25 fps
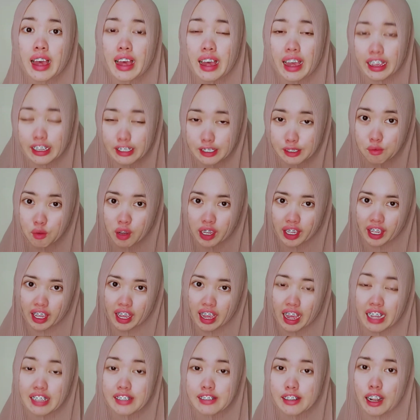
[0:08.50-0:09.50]
Hai
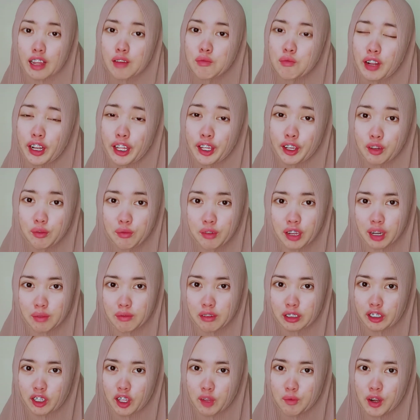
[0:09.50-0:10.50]
semuanya, Assalamualaikum
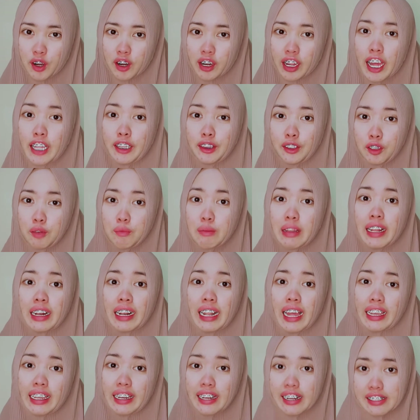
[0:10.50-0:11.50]
warahmatullahi wabarakatuh Balik
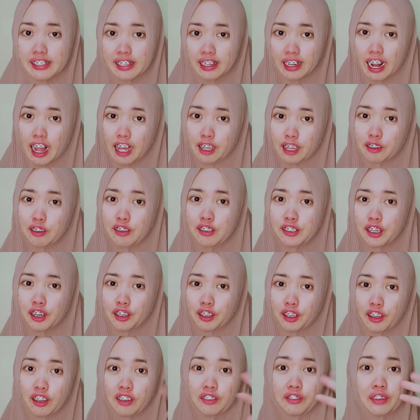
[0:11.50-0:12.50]
lagi di channel aku
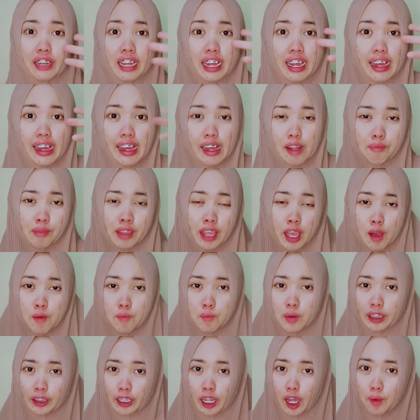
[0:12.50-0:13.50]
Shoki Ulfa
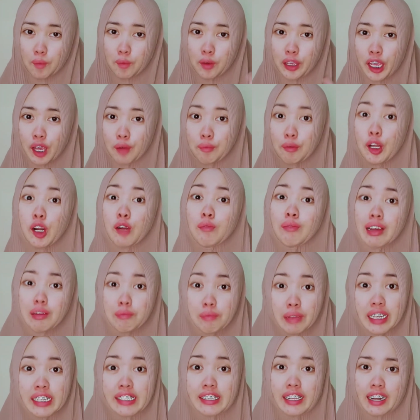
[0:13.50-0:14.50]
Buat kamu yang baru
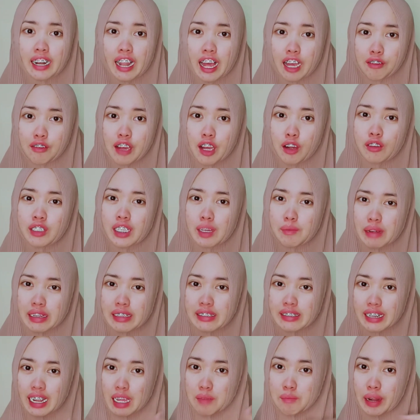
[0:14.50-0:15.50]
mampir di channel aku, aku ucapkan
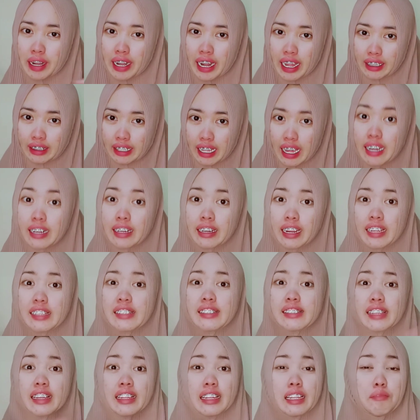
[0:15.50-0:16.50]
selamat datang dan
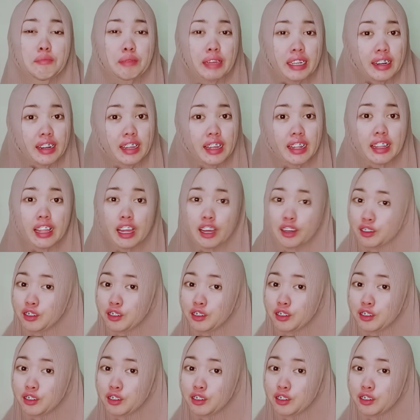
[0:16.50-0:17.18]
salam kenal aku